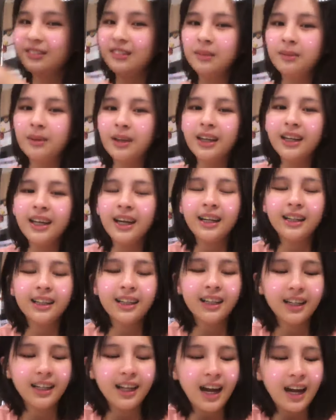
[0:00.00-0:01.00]
你们来看
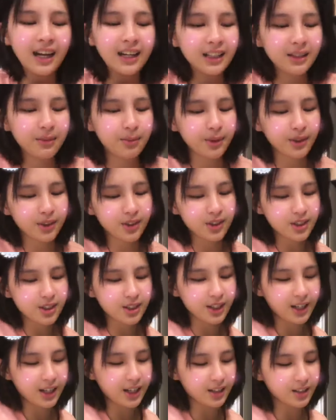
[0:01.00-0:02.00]
看阿丽平时
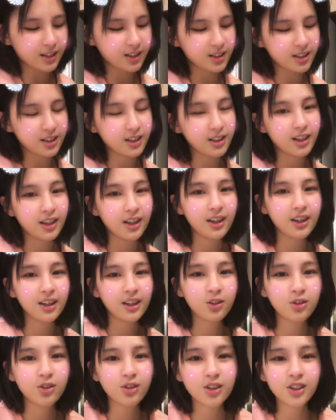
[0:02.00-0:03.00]
的样子，
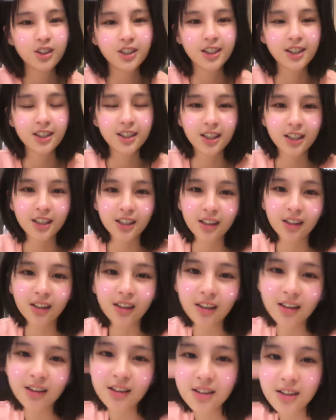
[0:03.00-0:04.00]
就是现在这个
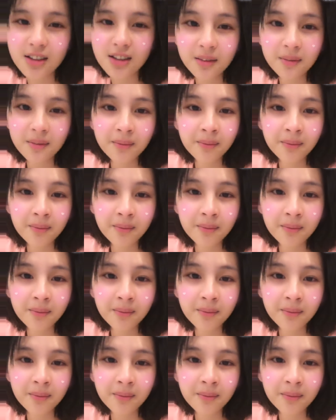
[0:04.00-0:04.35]
样子，